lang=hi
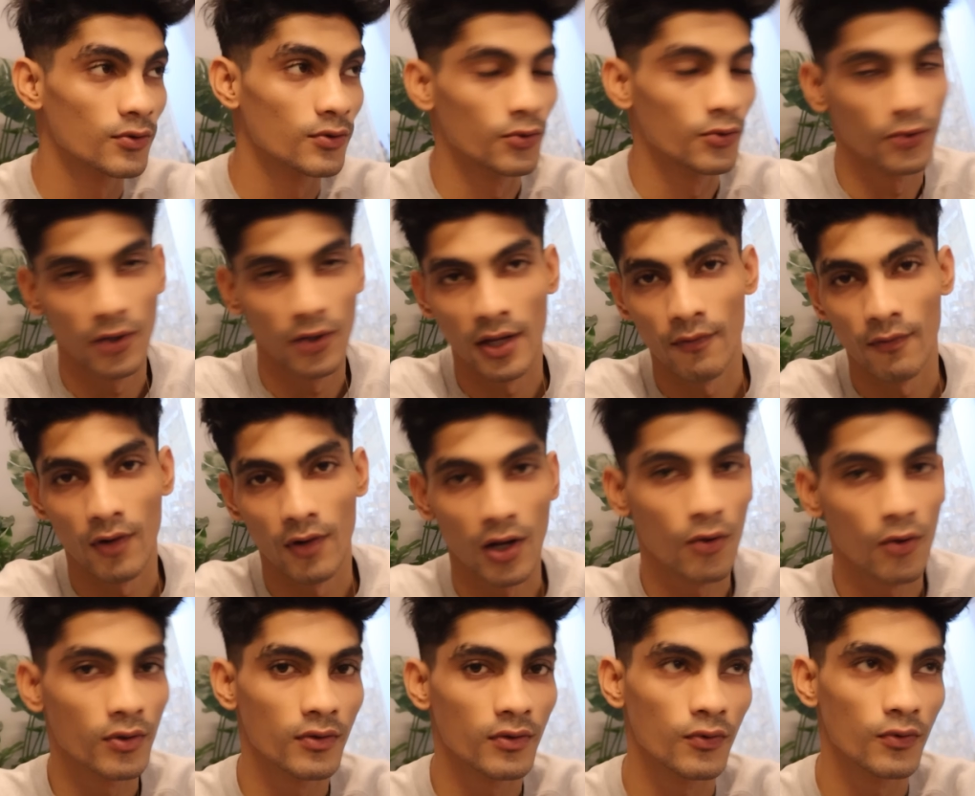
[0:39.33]
तो उन्होंने
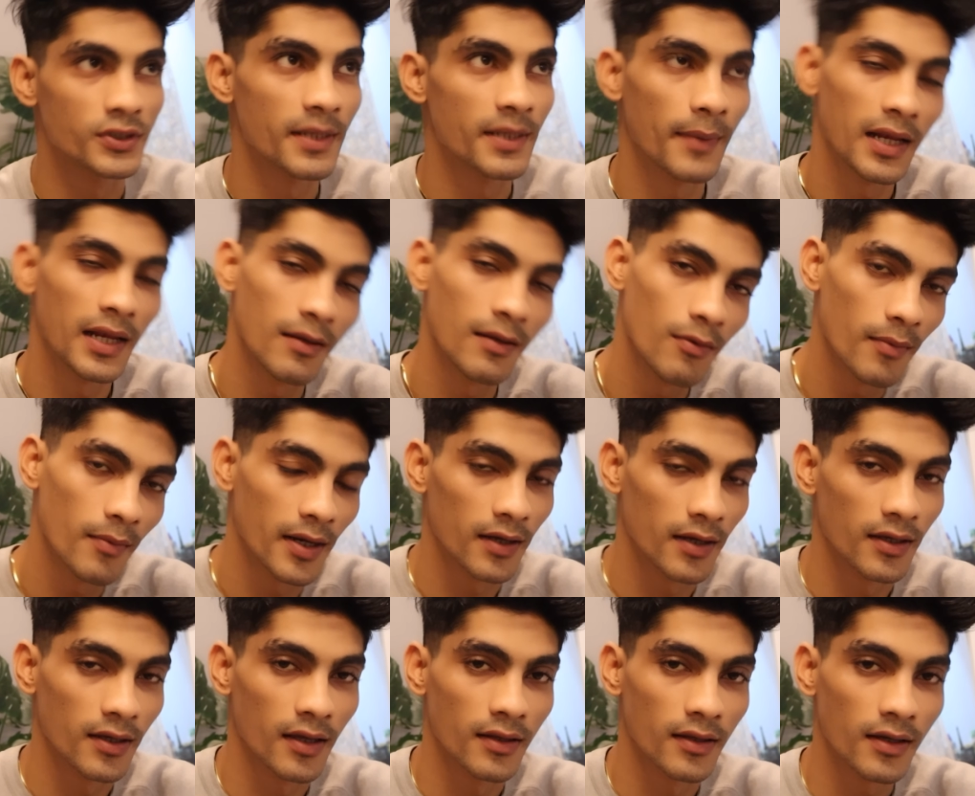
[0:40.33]
वर्कआउट उससे पहले भी मना
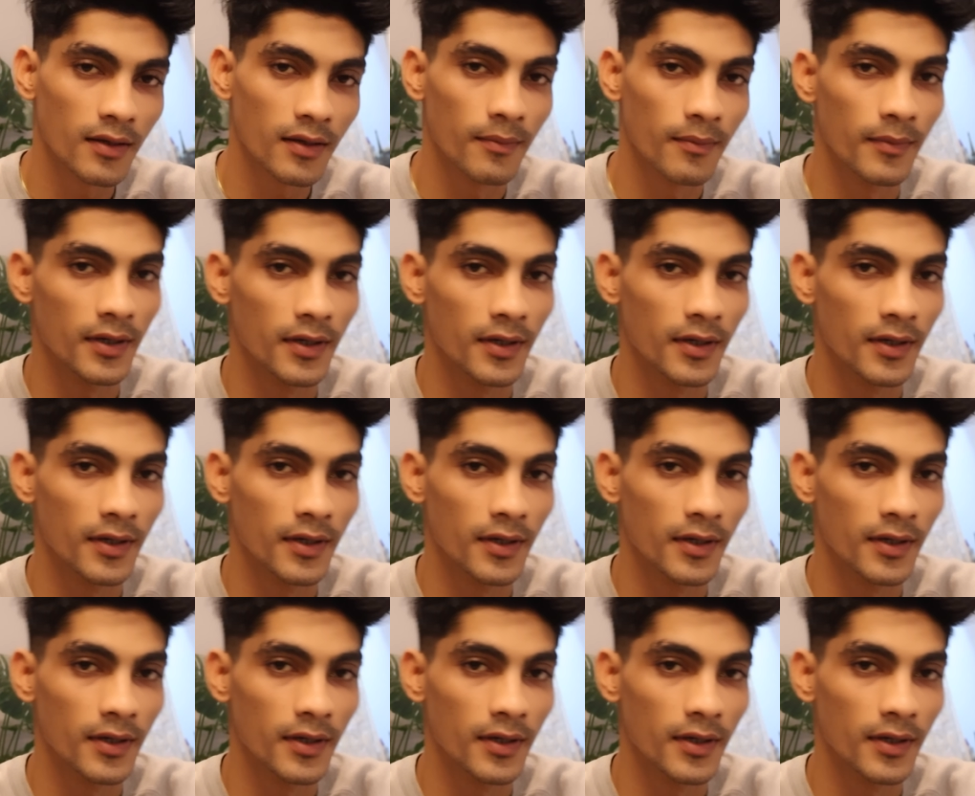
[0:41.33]
किया था